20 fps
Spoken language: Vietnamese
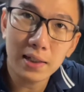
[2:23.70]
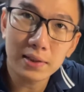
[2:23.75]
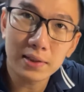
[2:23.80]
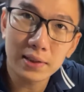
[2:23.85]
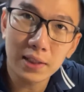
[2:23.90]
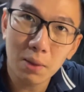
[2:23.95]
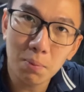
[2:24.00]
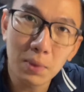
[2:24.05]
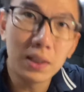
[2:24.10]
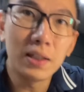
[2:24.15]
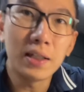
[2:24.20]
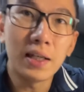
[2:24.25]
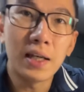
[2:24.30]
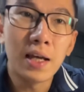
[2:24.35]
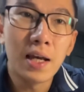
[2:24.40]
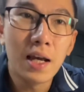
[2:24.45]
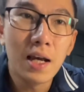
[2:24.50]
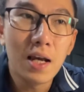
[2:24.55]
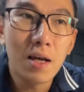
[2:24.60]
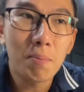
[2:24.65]
60
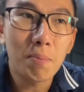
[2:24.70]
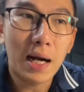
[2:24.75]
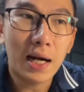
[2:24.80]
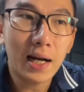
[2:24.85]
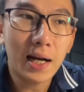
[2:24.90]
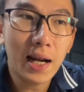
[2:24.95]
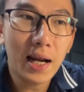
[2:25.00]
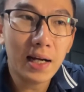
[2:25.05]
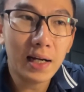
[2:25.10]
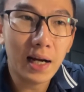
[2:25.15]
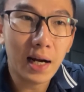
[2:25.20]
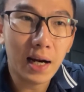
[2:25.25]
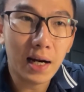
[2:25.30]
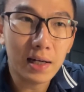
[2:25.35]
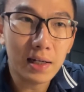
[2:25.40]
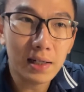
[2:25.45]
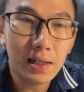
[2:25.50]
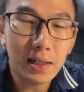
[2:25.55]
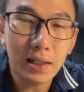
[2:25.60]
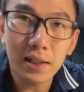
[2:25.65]
bạn đang
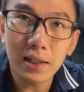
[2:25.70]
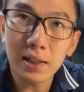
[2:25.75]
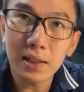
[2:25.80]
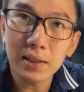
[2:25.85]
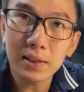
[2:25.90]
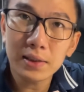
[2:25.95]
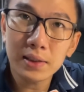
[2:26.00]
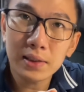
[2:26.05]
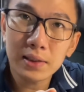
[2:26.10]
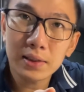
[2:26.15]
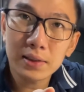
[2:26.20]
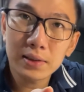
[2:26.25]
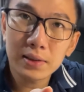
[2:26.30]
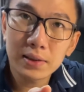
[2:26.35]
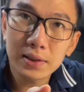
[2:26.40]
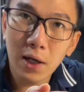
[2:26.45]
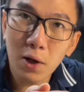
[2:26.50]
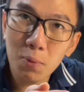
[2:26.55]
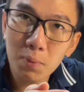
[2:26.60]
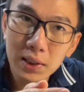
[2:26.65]
nặng cỡ
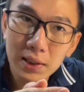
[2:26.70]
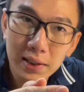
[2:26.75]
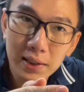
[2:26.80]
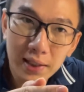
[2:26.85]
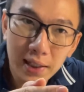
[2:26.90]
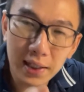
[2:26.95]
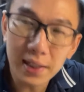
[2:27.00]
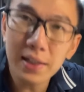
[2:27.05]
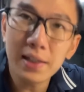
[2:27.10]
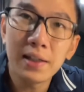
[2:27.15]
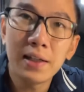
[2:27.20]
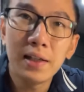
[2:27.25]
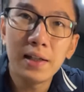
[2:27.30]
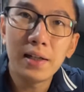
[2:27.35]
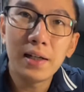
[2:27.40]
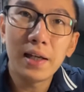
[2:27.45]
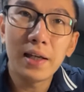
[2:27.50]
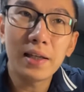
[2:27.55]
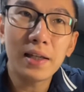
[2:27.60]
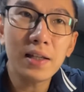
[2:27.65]
60 kg
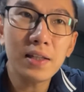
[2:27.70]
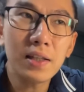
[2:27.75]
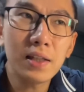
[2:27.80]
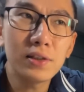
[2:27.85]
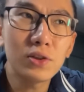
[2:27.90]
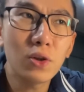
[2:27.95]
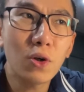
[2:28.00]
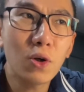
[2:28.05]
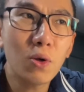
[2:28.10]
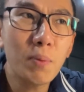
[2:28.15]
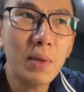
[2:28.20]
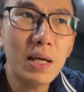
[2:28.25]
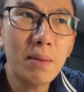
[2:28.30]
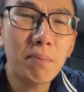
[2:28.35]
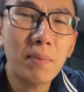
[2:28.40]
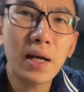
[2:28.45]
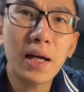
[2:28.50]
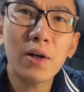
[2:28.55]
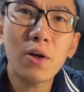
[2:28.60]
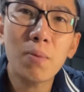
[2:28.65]
thì cái chỉ số
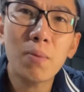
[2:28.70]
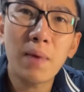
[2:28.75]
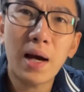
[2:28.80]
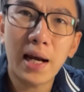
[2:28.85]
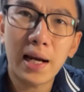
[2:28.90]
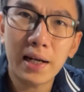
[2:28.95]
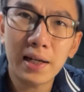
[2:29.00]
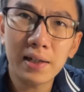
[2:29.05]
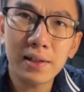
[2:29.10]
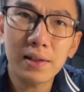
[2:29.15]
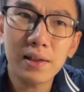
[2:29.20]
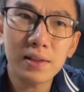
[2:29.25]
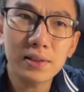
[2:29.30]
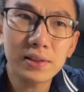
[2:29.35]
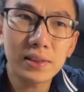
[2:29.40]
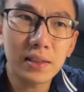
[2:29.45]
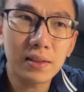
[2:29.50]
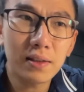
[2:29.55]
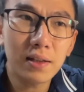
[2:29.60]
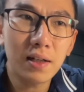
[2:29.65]
BMI của bạn á, nó
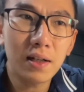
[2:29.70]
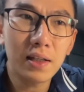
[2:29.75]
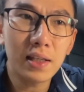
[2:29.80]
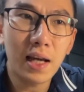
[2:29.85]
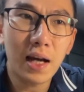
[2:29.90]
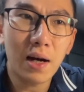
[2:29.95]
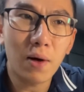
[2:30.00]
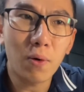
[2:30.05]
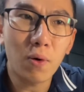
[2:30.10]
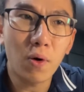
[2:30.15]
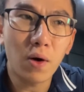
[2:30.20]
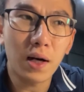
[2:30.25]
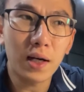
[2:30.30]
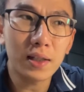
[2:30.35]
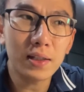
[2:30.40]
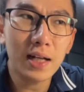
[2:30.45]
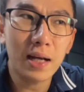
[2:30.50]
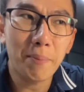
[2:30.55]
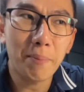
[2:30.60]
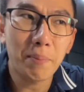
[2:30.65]
sẽ rơi vào khoảng
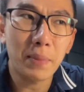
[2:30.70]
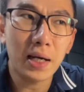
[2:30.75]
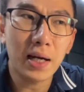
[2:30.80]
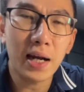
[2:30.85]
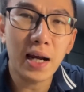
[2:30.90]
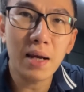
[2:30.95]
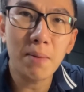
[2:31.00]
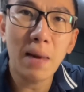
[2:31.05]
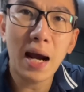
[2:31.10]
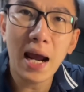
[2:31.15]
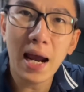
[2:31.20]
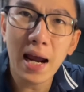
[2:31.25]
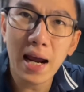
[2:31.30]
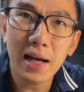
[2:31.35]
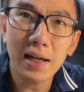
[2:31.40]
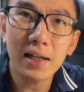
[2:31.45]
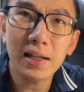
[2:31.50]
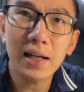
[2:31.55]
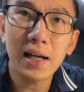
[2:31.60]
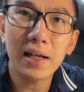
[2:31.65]
tầm 23
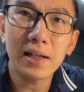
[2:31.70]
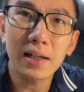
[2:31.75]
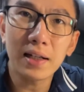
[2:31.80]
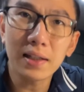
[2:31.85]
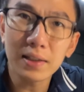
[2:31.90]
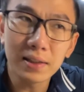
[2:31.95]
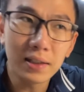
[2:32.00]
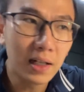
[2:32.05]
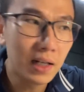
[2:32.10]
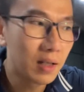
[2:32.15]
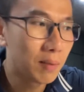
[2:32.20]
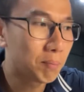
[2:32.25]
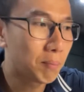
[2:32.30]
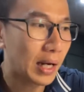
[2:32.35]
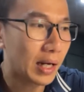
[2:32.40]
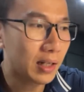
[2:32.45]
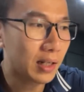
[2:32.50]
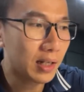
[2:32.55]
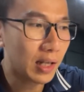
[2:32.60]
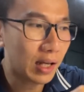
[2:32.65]
à, tới 24
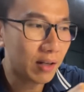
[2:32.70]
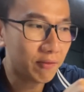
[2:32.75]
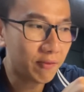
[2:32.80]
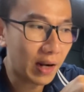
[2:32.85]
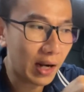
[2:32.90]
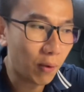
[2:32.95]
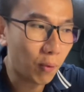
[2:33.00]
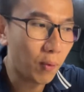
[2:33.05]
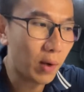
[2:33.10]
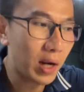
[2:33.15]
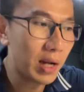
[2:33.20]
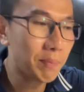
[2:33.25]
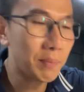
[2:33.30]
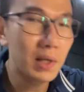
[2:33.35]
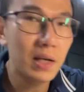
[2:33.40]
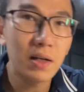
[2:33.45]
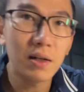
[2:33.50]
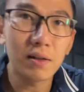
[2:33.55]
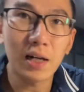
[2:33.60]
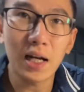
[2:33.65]
bạn có thể vào web
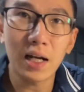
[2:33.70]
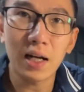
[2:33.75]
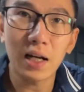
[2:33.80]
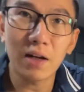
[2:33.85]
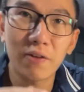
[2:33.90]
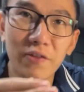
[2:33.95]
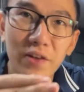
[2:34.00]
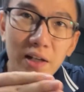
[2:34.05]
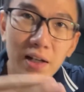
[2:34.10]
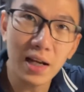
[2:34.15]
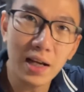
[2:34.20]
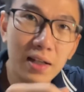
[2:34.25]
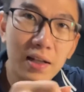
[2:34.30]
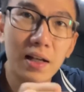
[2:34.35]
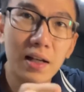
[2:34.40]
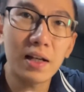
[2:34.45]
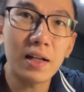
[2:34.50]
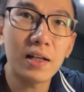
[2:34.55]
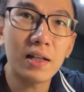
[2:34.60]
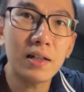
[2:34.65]
ra Long Fitness
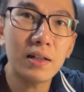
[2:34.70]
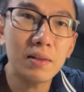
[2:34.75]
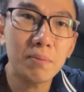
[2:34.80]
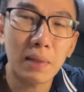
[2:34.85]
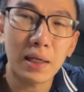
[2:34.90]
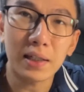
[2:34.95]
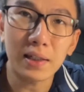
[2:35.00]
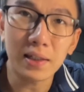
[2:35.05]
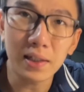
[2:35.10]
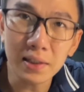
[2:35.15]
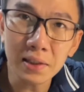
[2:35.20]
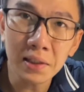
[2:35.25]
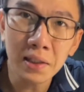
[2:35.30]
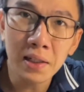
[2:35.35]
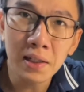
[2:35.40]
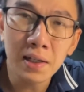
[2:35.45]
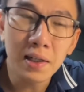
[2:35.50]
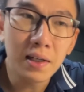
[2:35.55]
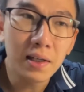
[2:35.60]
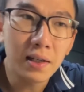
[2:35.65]
để bạn tính
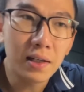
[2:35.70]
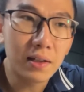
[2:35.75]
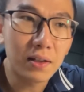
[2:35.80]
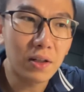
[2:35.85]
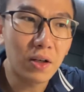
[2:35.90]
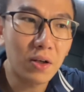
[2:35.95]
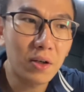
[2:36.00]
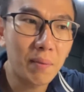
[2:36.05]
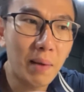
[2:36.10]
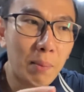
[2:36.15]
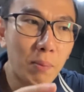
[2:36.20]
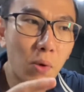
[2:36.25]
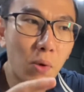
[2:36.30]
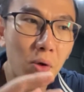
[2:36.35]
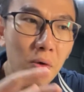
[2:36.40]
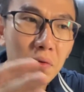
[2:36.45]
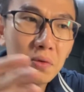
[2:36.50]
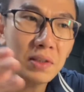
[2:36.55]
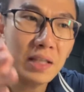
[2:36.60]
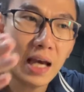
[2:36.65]
rồi bạn
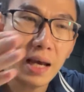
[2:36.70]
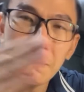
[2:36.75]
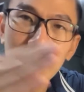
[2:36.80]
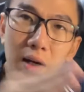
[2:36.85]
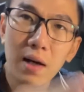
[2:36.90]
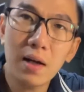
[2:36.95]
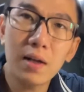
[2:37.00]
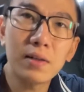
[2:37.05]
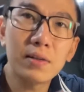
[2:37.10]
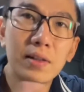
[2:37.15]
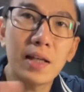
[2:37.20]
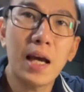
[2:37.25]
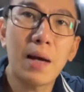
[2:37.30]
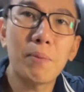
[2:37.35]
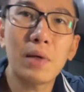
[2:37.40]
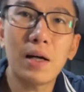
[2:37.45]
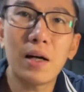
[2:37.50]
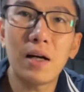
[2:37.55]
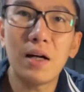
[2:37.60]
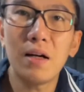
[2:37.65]
muốn giảm cân giảm
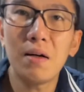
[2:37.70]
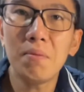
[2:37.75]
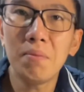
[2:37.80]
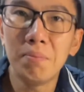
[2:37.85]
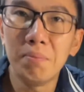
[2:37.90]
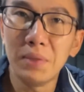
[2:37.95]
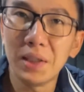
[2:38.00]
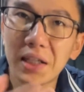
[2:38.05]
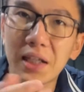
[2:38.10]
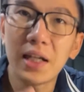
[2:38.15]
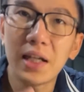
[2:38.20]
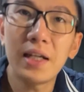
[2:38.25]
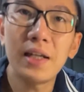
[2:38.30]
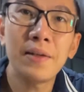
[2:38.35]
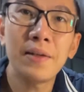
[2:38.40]
cỡ 10 kg